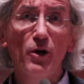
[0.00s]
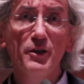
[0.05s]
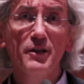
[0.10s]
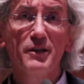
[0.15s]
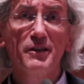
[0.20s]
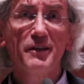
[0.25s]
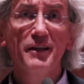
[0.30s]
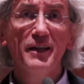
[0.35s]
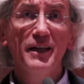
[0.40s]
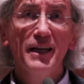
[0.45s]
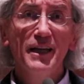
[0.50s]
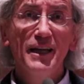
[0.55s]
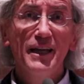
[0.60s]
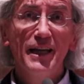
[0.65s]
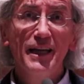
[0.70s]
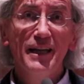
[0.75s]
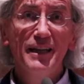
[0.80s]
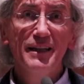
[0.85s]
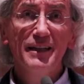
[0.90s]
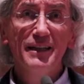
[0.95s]
sonst
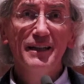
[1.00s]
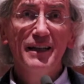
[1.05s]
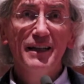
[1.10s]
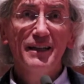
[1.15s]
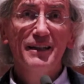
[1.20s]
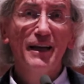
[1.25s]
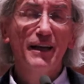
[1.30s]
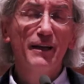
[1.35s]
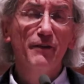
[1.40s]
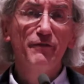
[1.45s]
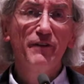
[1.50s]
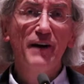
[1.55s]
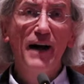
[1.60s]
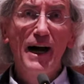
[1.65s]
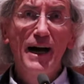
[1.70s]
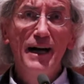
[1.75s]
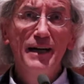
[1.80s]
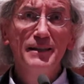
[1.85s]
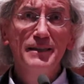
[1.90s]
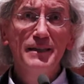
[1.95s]
in der
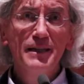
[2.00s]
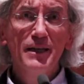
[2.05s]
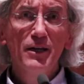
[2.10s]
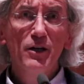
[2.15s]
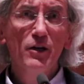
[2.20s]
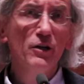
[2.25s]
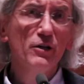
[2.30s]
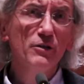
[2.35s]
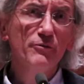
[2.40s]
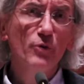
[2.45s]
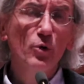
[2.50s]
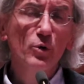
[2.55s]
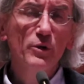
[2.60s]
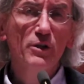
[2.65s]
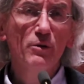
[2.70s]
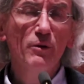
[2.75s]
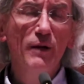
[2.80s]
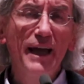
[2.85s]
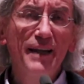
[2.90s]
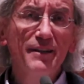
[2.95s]
Gefahr, irgendwo
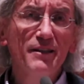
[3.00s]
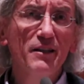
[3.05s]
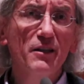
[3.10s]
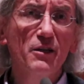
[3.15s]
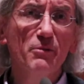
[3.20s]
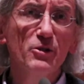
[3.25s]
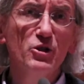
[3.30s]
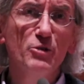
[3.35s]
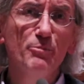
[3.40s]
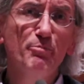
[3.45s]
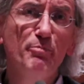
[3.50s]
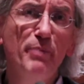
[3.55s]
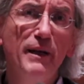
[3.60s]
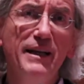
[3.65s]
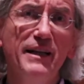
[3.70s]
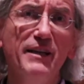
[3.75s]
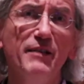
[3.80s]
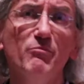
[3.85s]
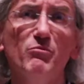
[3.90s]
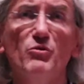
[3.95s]
zu landen zwischen
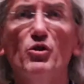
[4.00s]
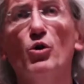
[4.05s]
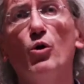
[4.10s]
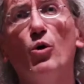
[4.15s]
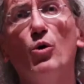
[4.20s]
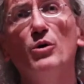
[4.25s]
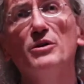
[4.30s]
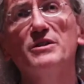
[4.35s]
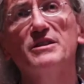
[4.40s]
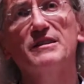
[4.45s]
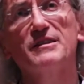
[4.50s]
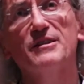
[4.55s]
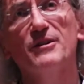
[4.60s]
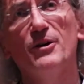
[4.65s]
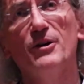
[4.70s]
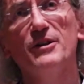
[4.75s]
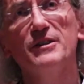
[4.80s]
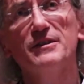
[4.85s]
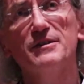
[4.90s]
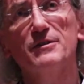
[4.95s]
billigem Trost
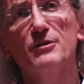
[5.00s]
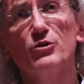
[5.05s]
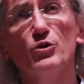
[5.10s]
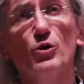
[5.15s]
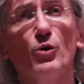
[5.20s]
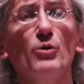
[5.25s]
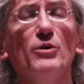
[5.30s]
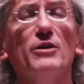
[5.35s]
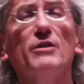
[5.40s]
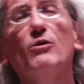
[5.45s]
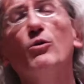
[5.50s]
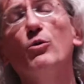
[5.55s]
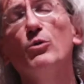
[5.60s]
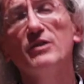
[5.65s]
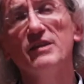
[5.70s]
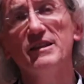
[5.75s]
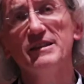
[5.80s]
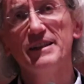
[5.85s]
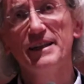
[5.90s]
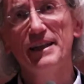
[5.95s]
und
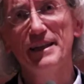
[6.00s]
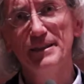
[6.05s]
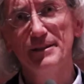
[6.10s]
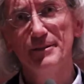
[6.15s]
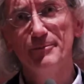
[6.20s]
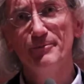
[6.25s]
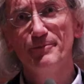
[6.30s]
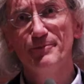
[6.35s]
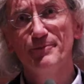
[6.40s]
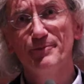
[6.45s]
Trostlosigkeit.